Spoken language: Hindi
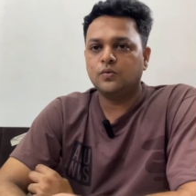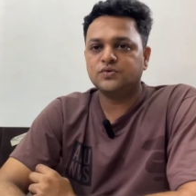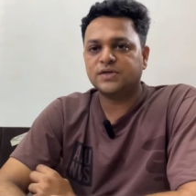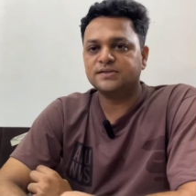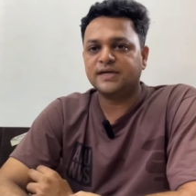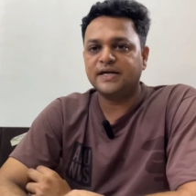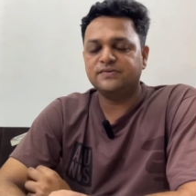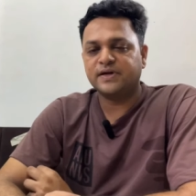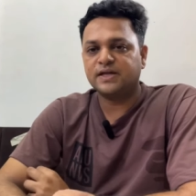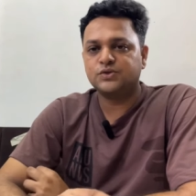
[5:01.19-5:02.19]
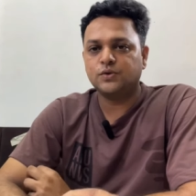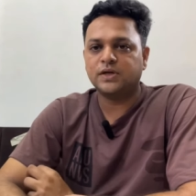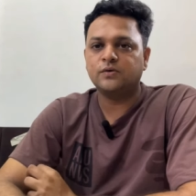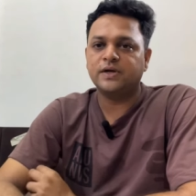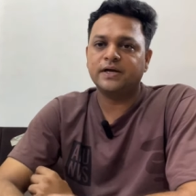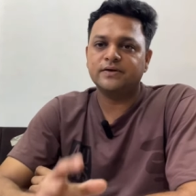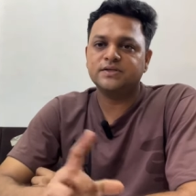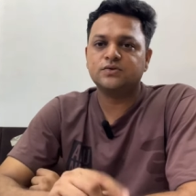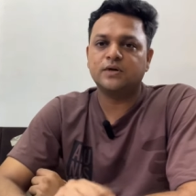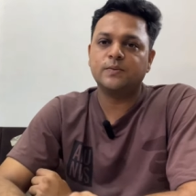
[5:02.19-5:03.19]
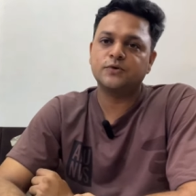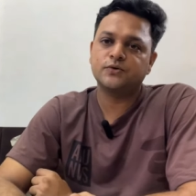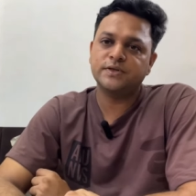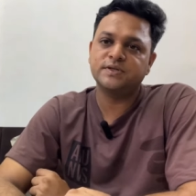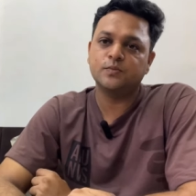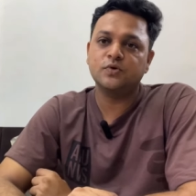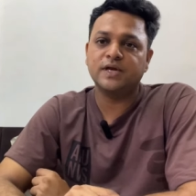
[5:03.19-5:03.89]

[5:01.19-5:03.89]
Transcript: उसका साइज़ वगैरह छोटा होने की वजह से थोड़ा बहुत नॉइस हमको